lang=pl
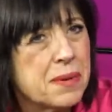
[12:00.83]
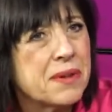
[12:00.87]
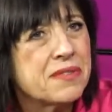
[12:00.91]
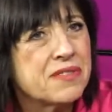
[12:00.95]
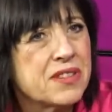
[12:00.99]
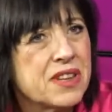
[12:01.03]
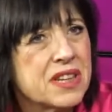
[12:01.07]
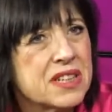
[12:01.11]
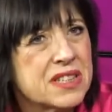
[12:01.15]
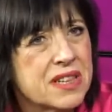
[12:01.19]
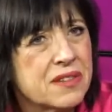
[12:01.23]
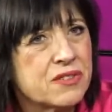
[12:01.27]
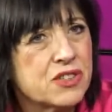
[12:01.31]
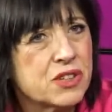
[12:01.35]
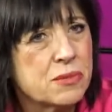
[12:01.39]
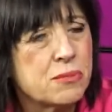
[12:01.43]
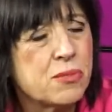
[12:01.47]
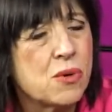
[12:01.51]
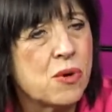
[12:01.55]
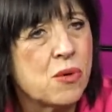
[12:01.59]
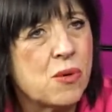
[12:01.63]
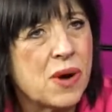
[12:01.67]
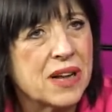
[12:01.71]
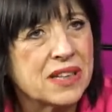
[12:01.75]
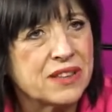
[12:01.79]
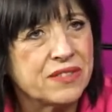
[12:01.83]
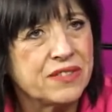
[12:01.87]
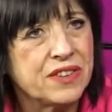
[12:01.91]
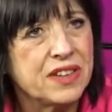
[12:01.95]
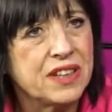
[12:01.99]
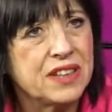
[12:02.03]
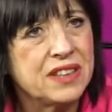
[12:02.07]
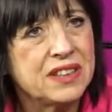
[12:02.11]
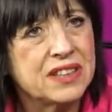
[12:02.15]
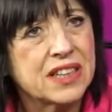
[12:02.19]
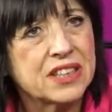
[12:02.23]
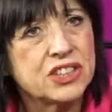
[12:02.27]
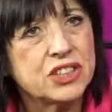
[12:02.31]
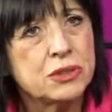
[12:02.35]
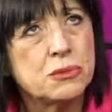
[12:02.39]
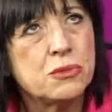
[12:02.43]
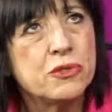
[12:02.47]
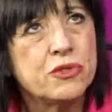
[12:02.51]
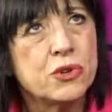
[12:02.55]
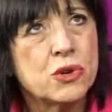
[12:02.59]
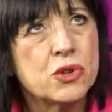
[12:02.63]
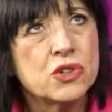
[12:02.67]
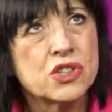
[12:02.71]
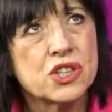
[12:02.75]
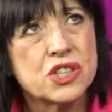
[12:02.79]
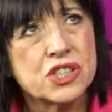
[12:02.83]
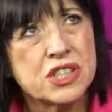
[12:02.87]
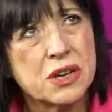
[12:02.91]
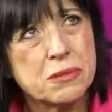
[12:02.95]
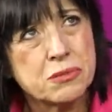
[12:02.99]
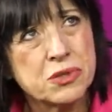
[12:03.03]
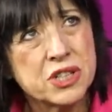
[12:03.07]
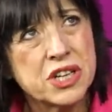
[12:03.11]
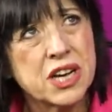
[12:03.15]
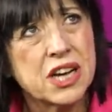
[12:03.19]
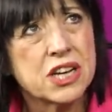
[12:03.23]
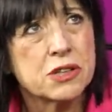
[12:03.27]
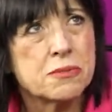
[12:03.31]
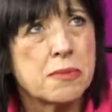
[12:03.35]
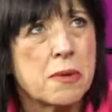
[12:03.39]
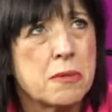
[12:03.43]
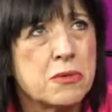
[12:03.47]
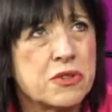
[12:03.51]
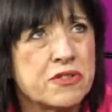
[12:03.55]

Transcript: pewnie zawsze było łatwiej i tak się mówiło, że trzeba przyjechać,